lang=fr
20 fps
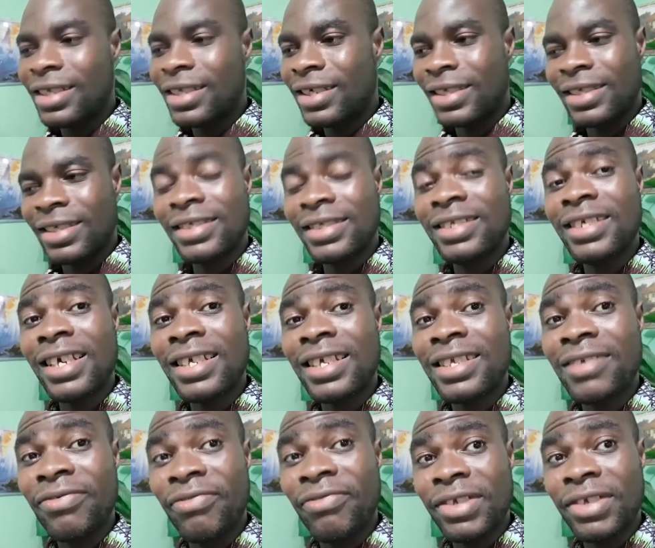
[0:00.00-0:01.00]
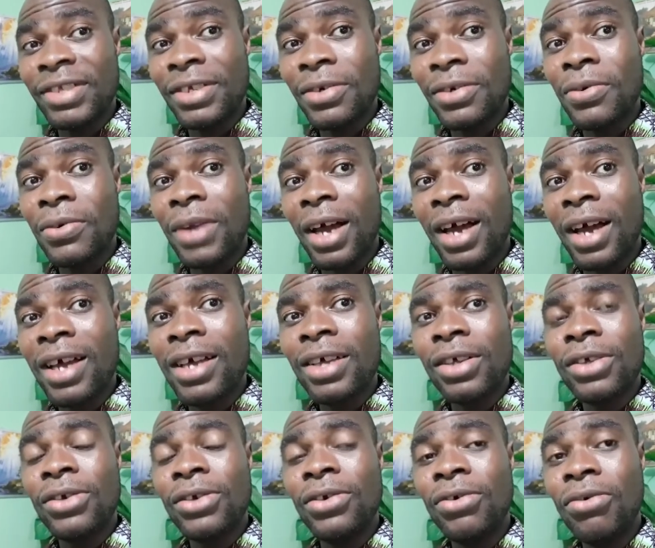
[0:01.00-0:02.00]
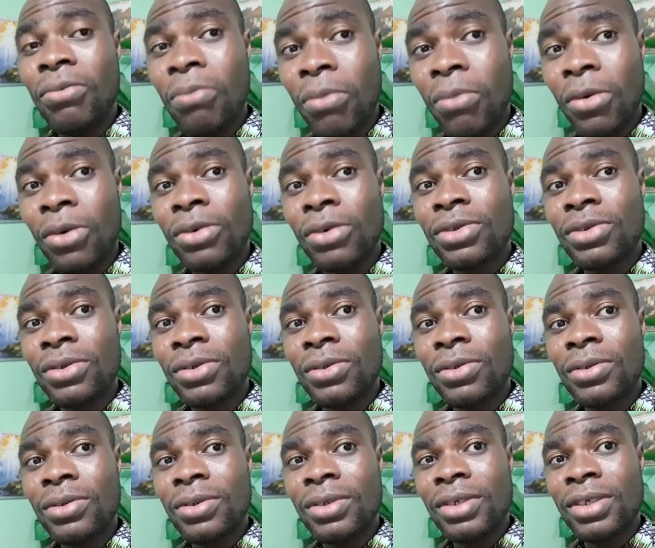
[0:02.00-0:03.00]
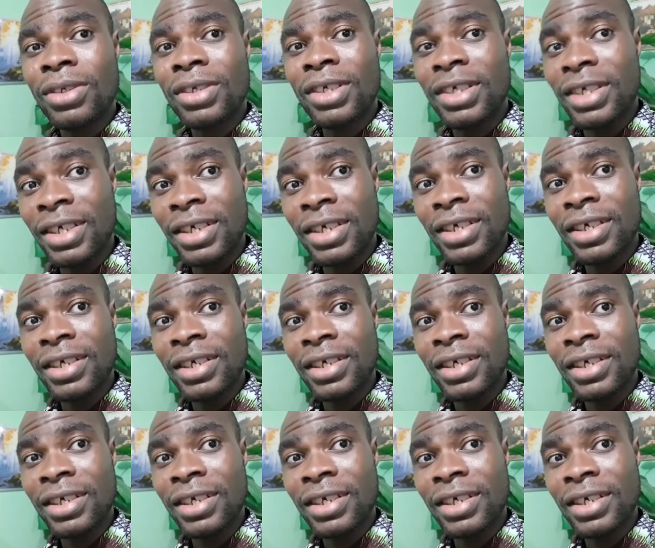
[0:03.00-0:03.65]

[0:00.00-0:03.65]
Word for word: cette vidéo-là qui nous montre qui